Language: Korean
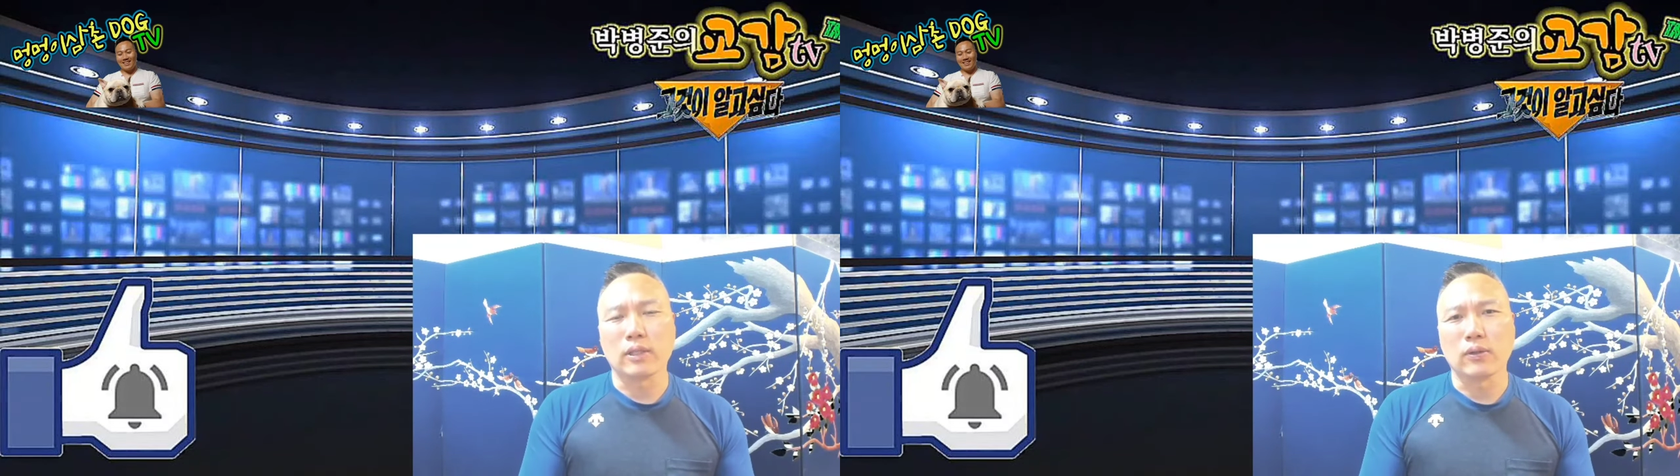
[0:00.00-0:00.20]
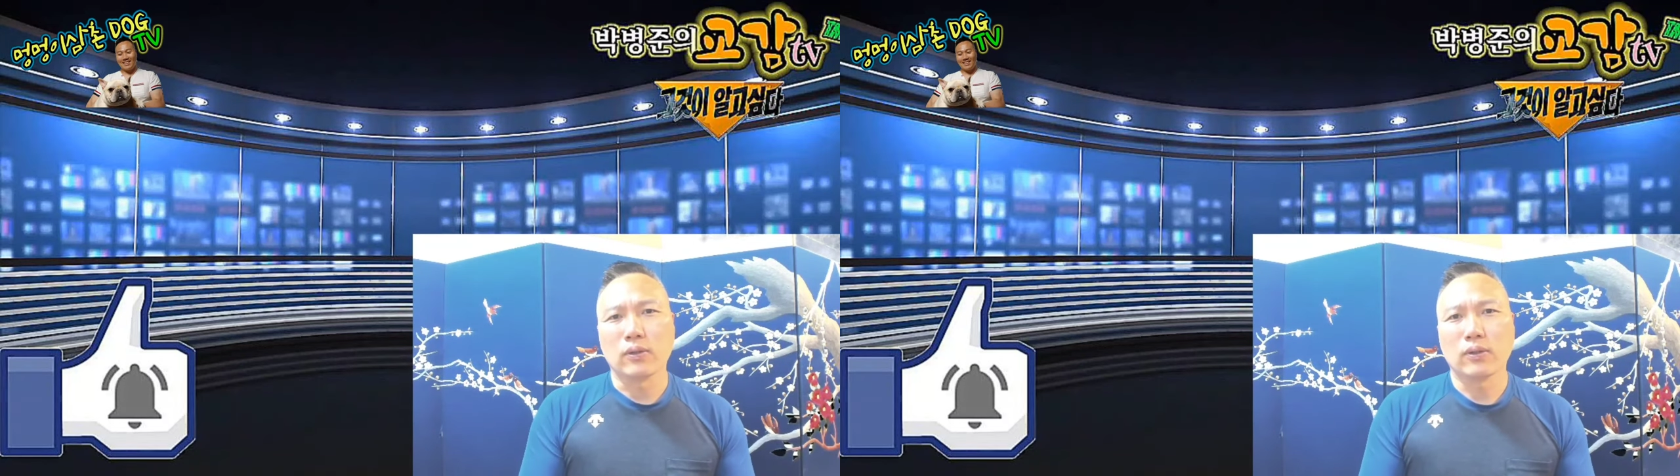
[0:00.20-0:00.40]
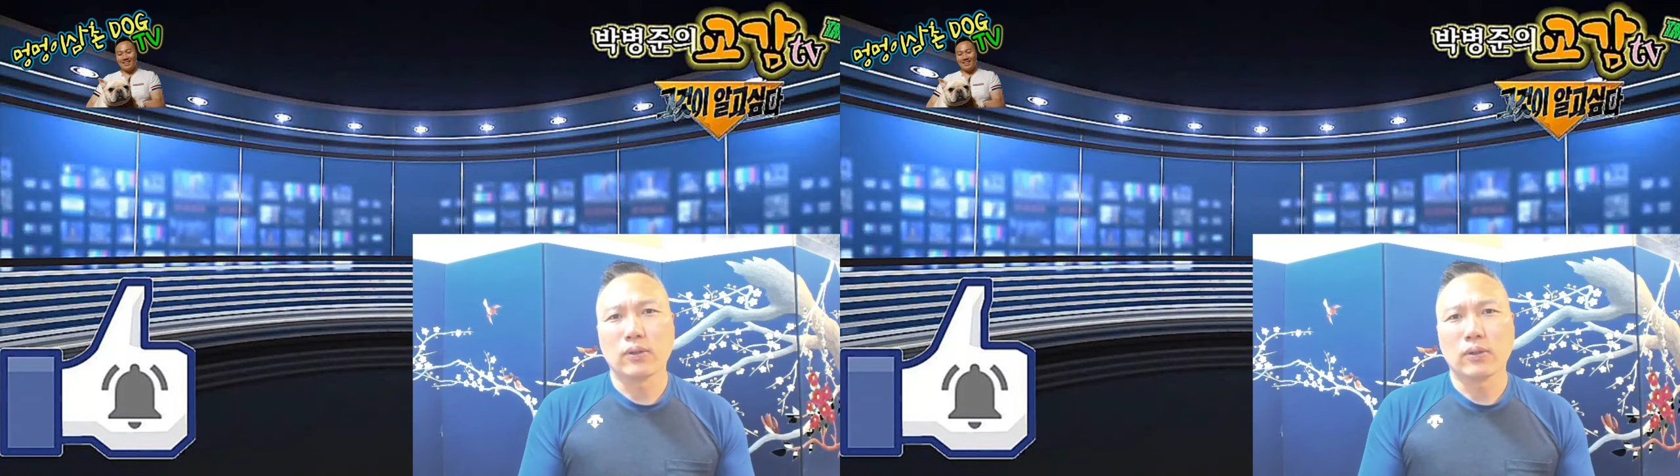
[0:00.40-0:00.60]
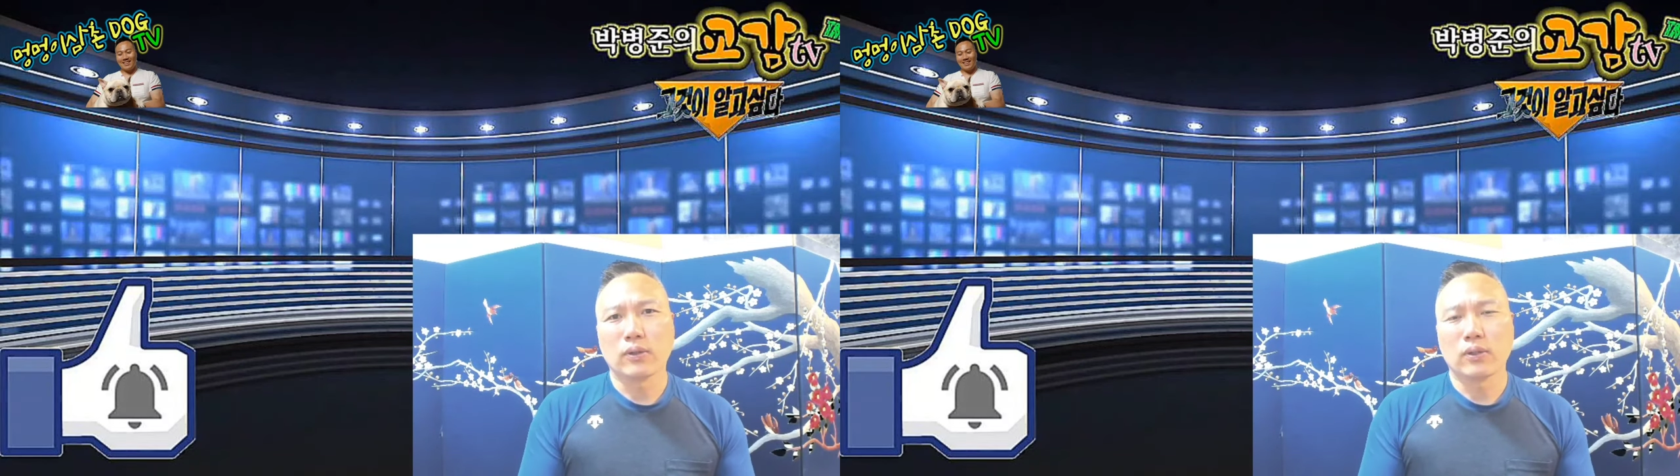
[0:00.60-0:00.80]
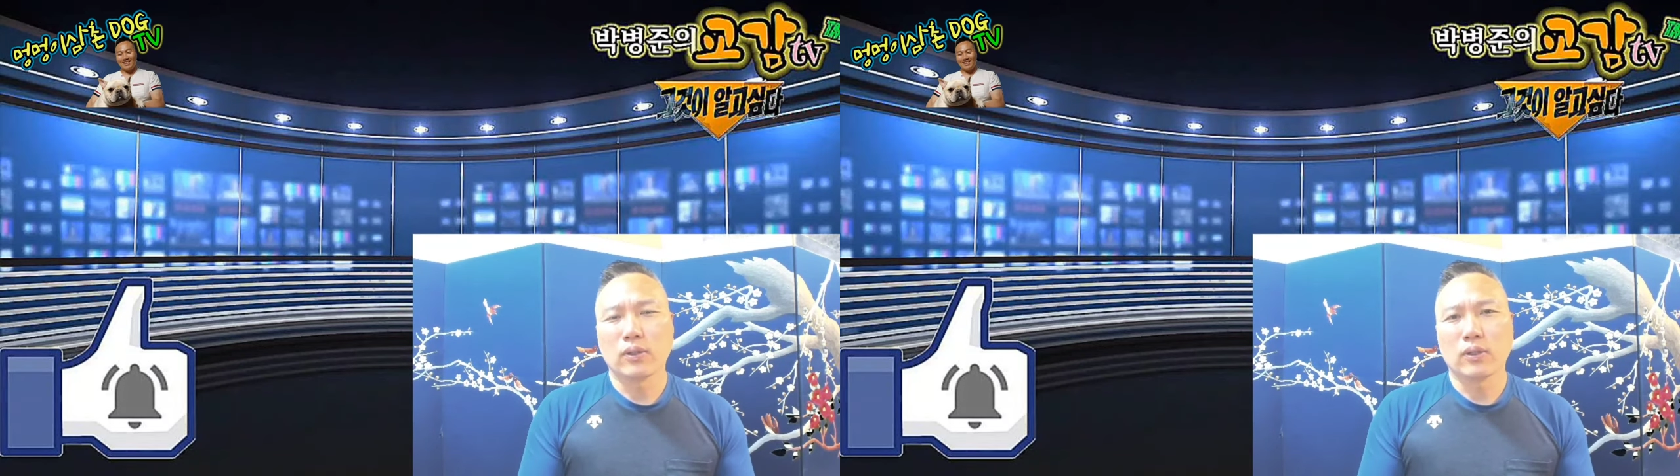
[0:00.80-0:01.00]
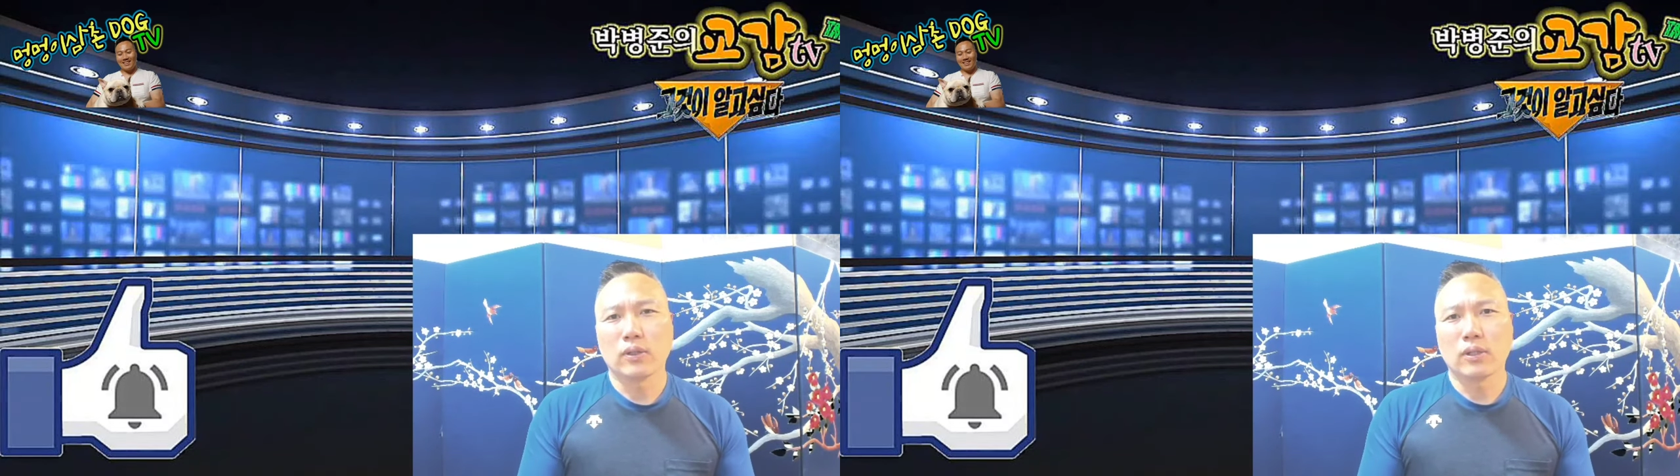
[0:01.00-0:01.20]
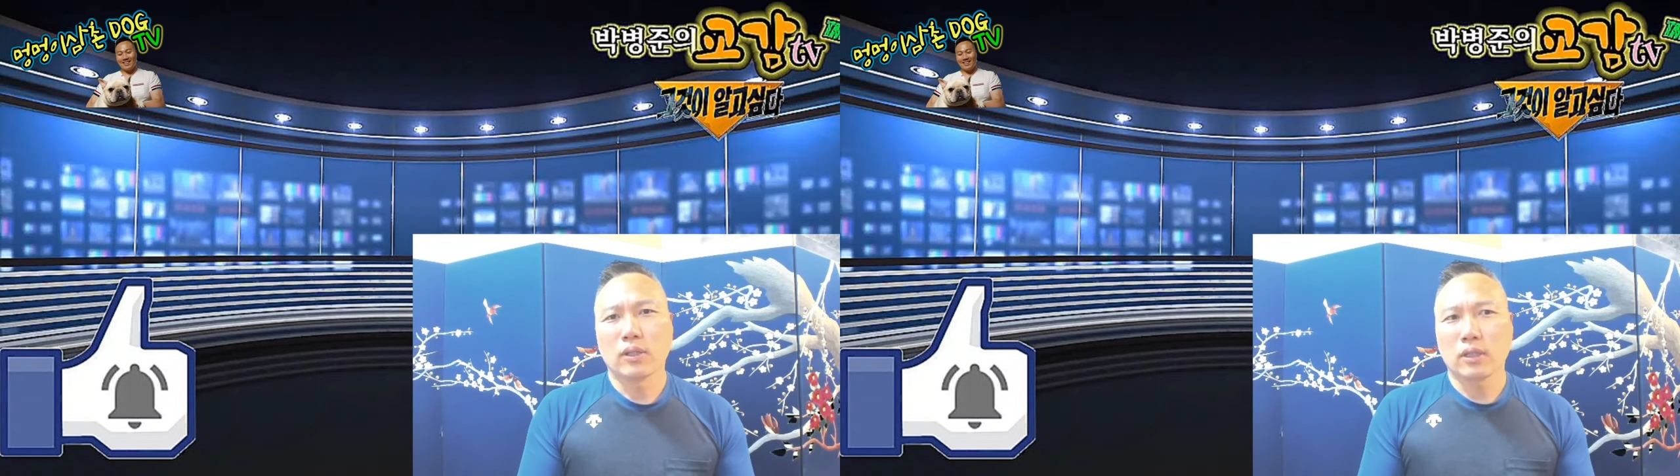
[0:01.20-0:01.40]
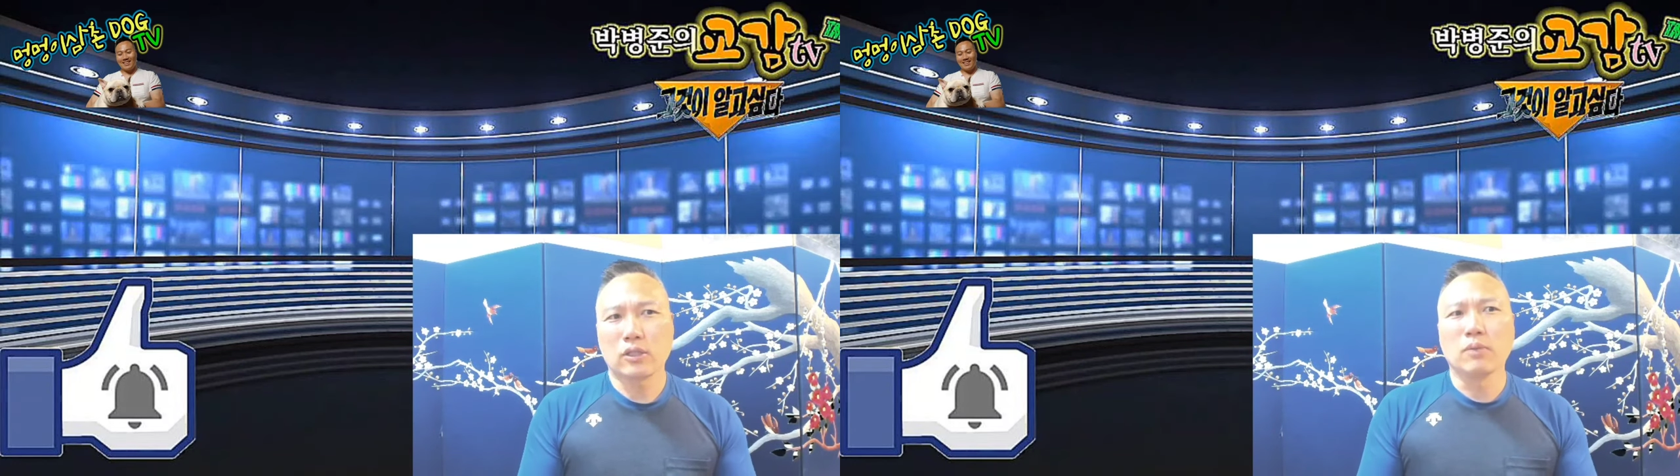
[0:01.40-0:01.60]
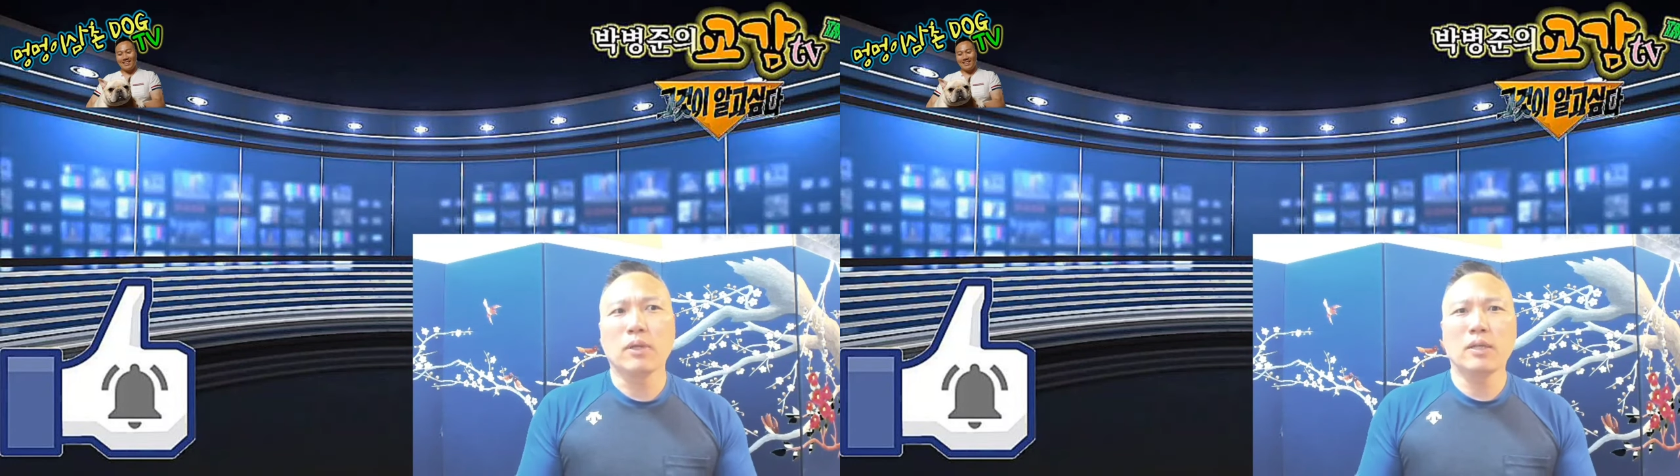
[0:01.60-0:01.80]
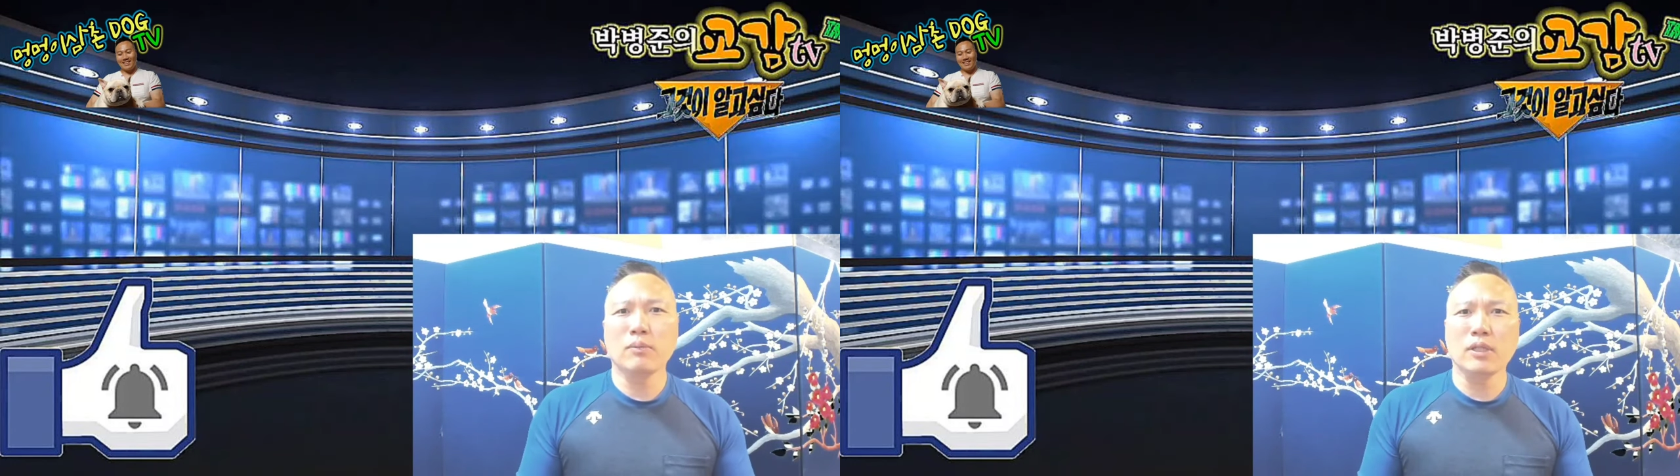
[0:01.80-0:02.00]
돼요.
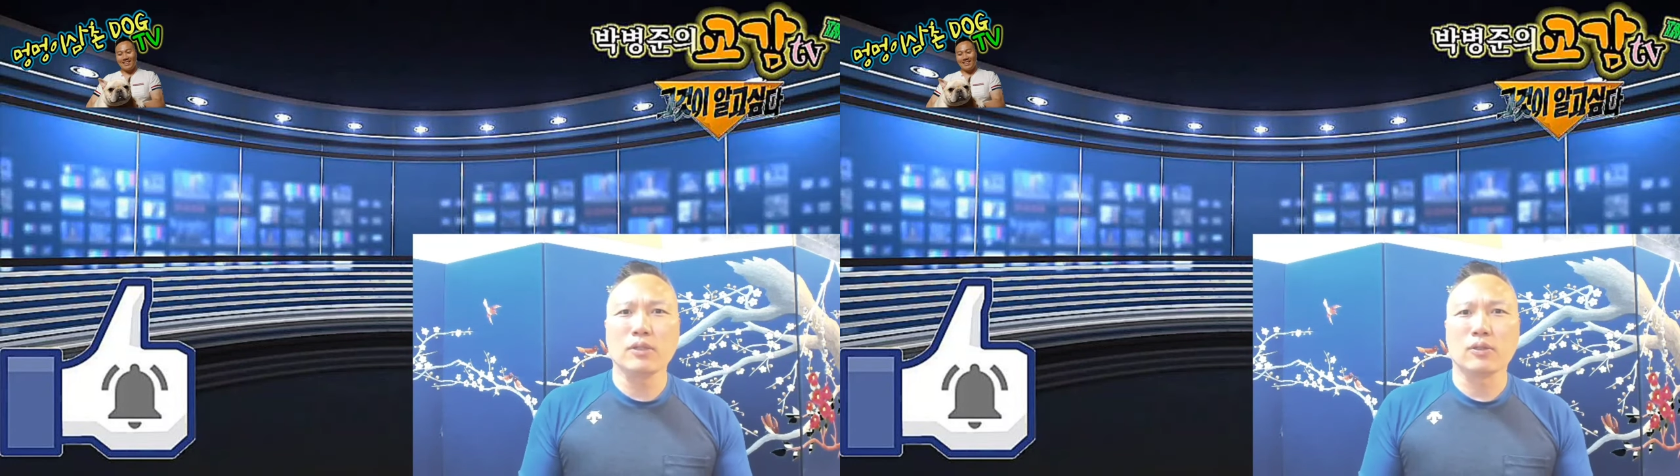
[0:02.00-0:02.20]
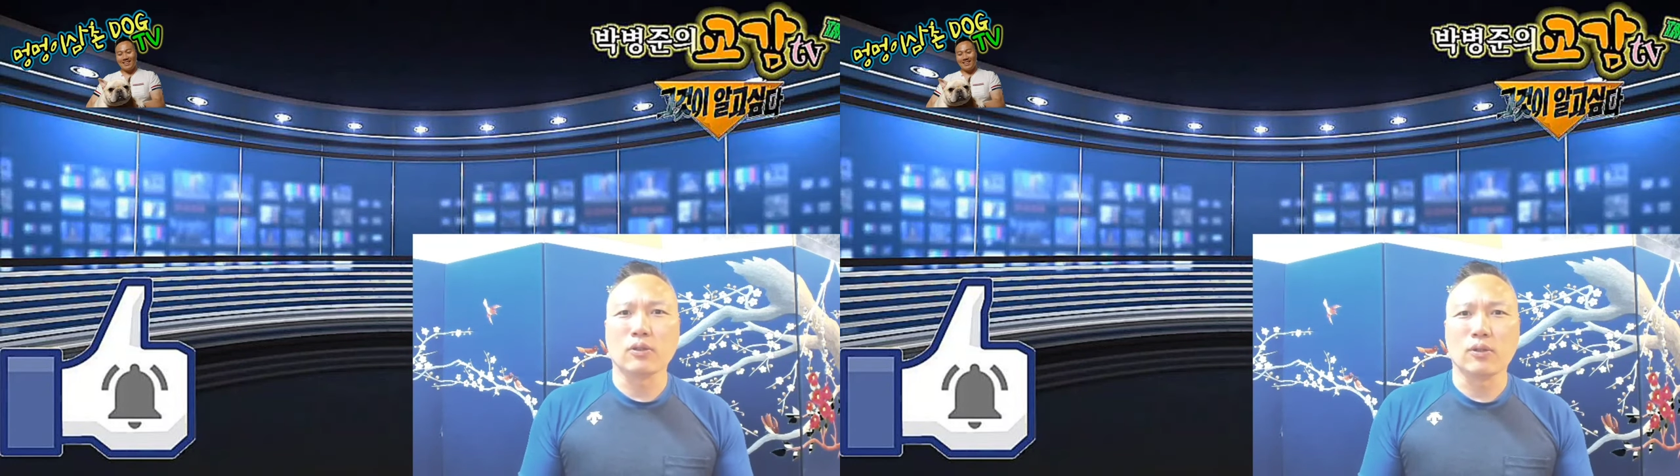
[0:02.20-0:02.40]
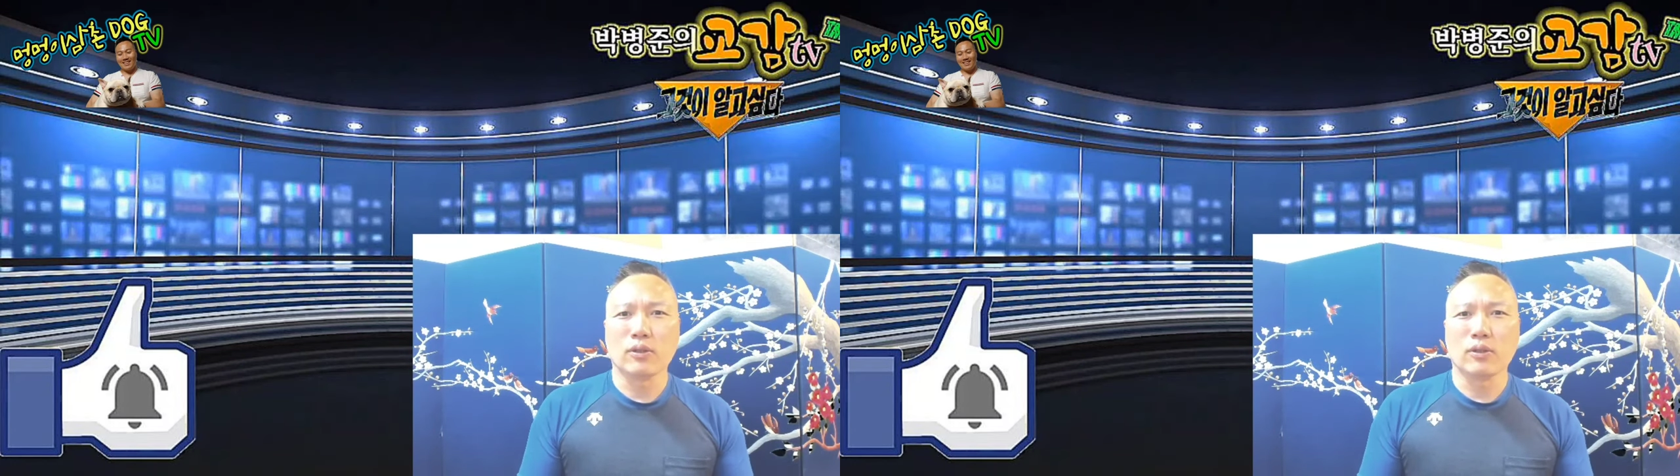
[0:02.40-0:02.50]
정말 힘들거든요.